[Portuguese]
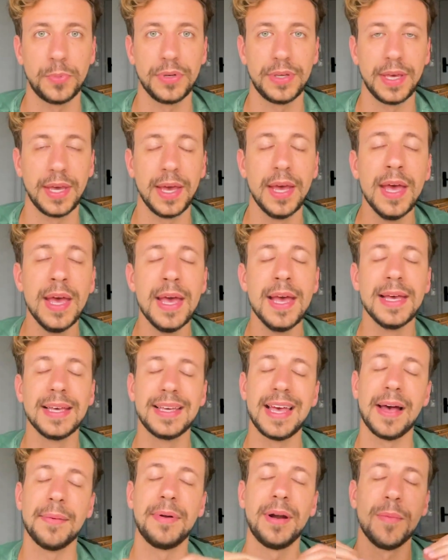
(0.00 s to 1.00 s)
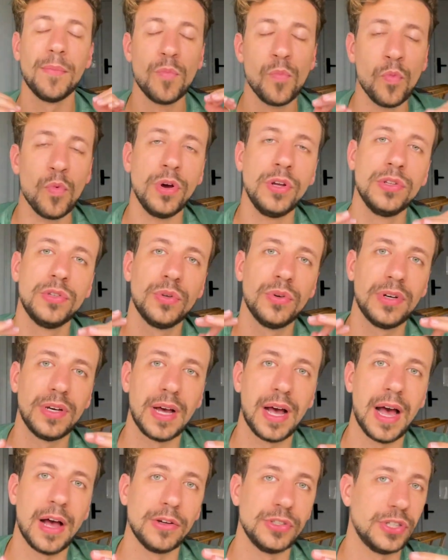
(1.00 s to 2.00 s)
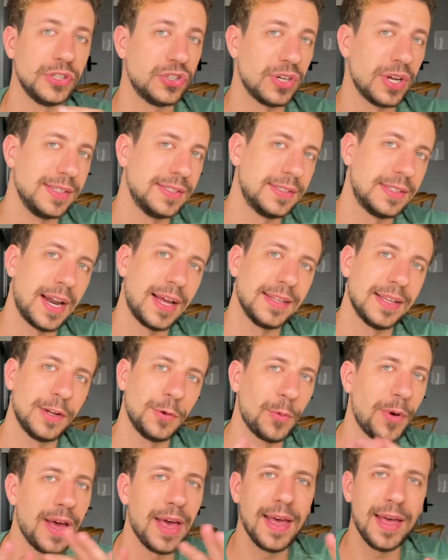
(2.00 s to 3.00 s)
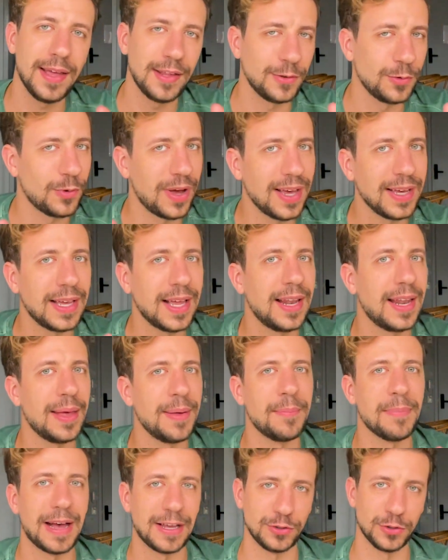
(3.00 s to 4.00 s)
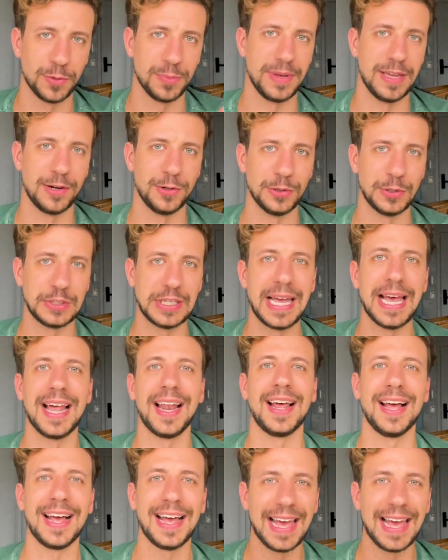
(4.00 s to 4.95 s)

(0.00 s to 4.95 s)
porque quebra muito carro, gente. A estrada não é, não é que ela é mais ou menos, ela